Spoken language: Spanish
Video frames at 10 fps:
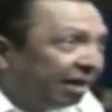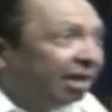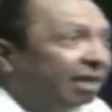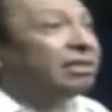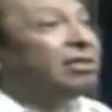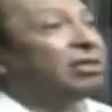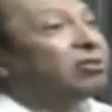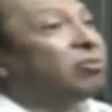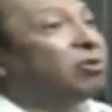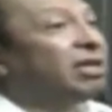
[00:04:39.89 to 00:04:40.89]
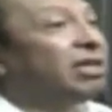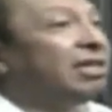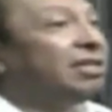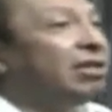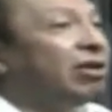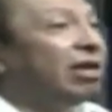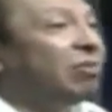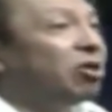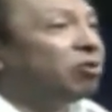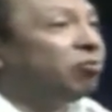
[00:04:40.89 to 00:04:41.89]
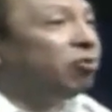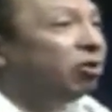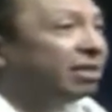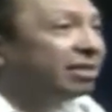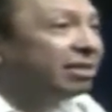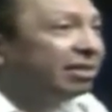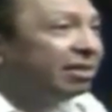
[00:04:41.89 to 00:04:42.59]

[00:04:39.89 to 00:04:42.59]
y hasta sientes como que sí, como que entra la luz.